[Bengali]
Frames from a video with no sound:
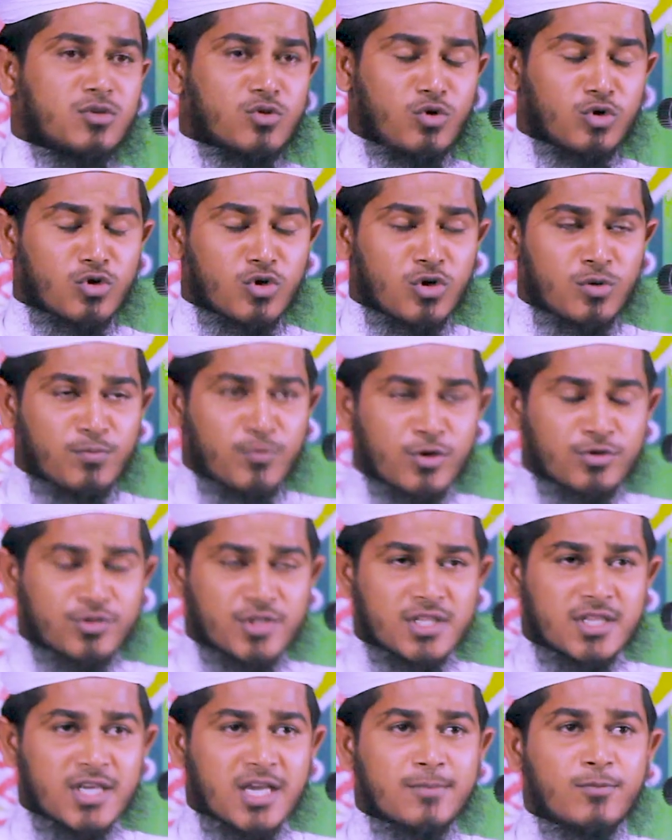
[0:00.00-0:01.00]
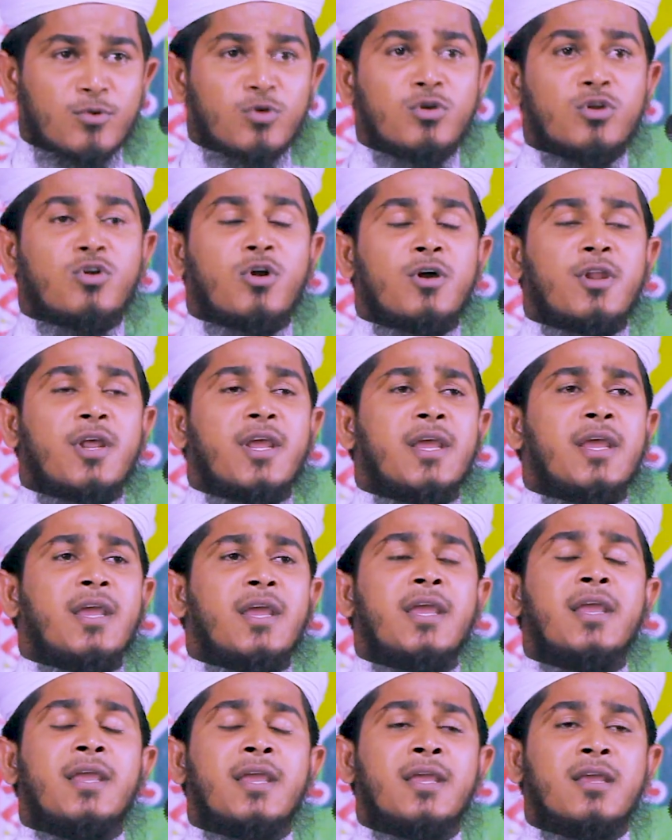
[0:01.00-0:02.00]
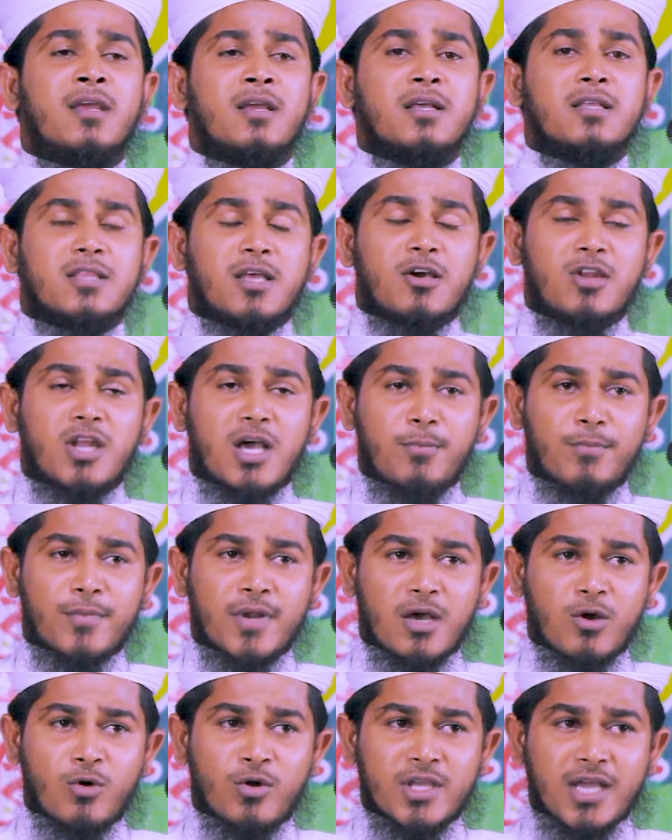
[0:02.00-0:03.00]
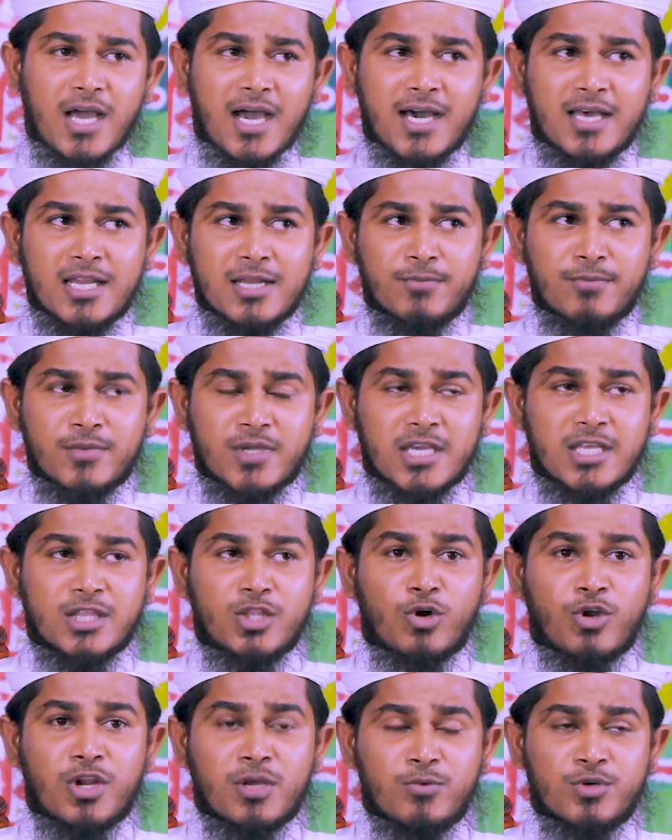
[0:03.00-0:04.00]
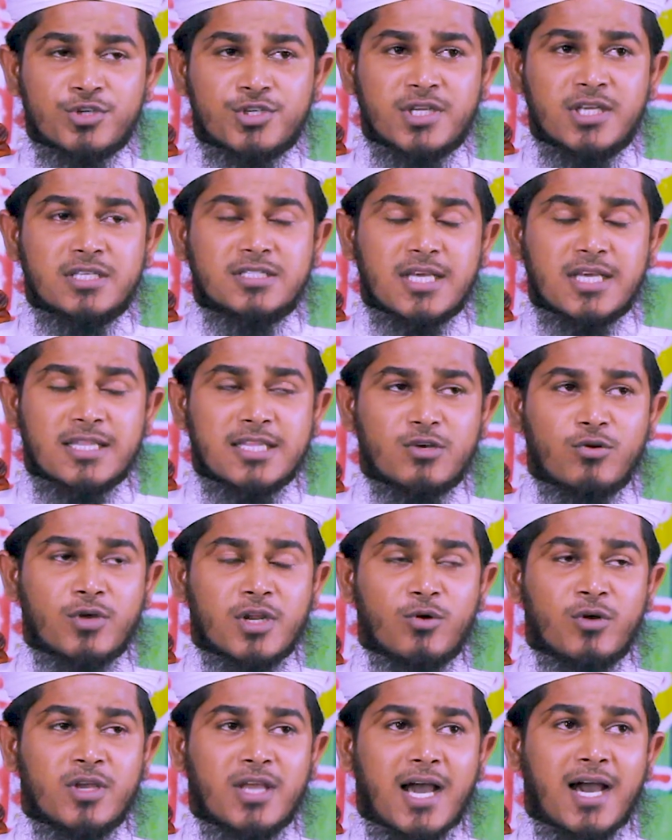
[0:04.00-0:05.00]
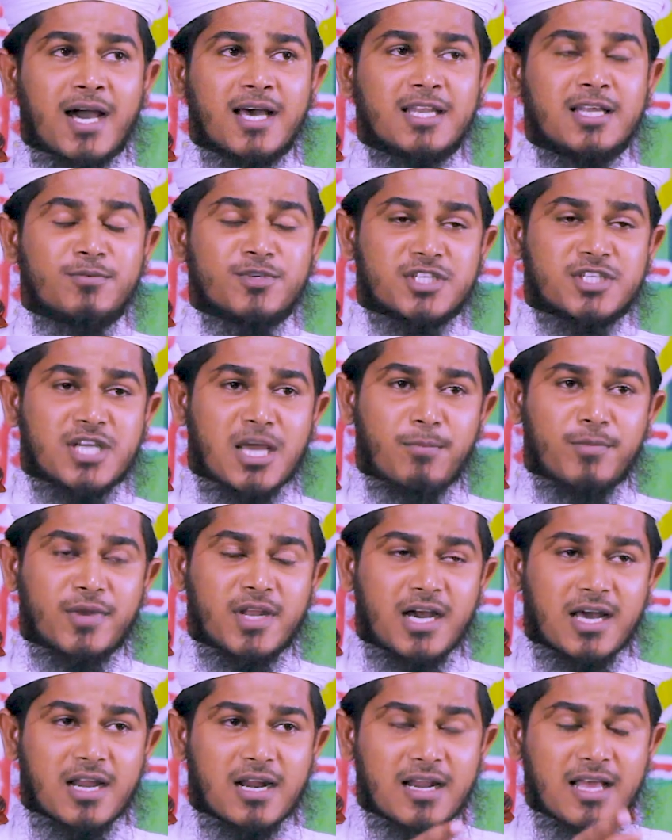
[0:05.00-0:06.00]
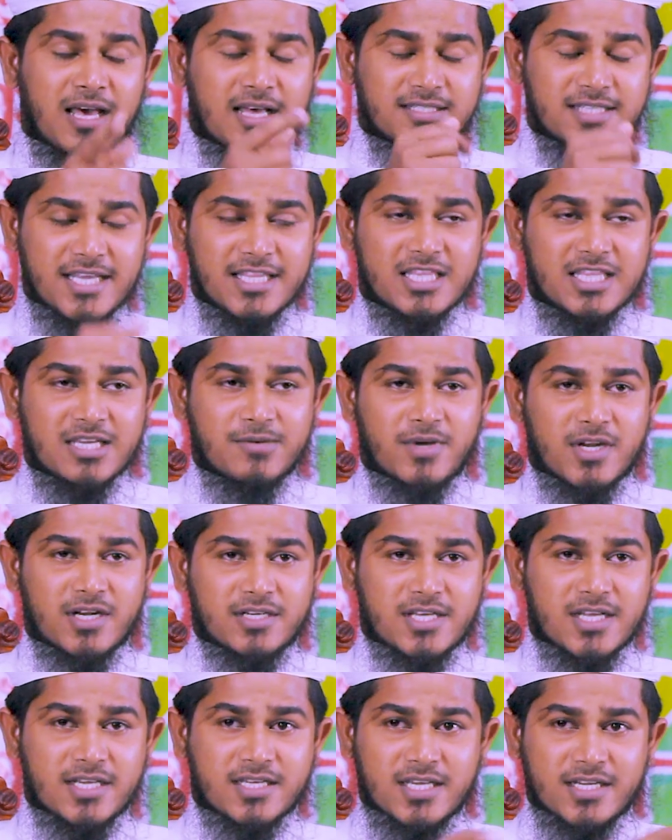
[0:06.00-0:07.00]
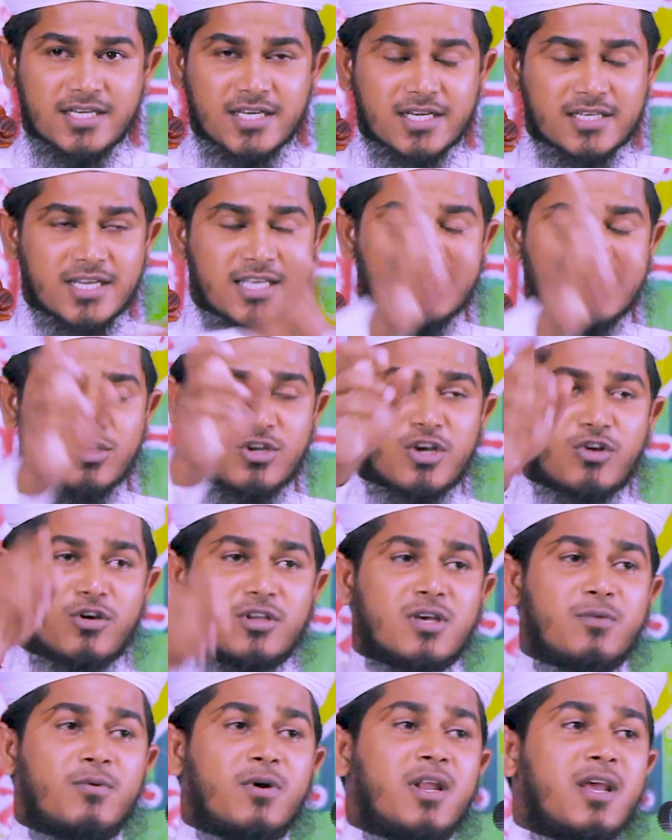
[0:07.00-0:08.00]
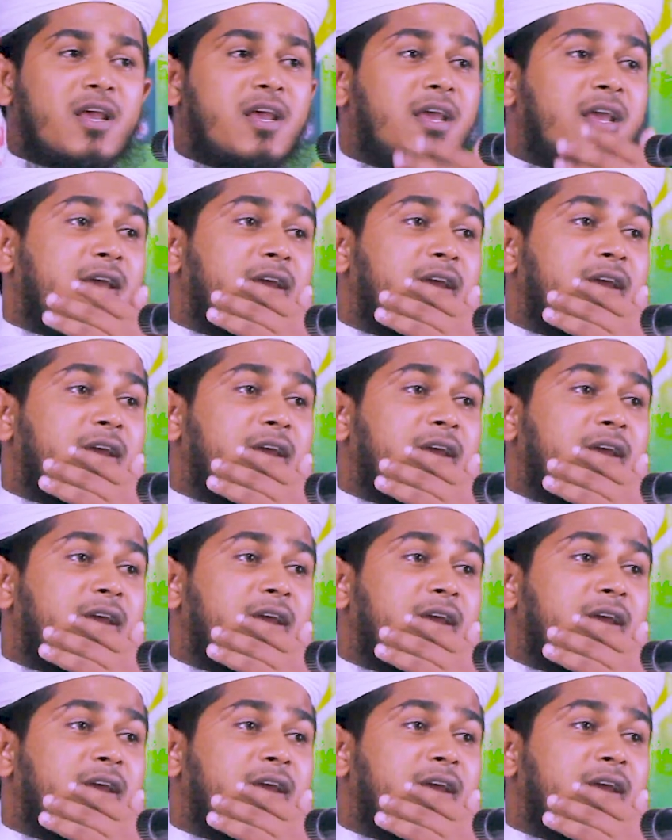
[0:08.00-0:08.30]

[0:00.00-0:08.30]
কোনো বক্তৃতায় ভুল করে তাহলে আমরা ওই আলেমকে ধরে বসি যাতে করে ওই আলেম সামনে আর না যাইতে পারে ঠিক কে ঠিক না জোরে কথা বলে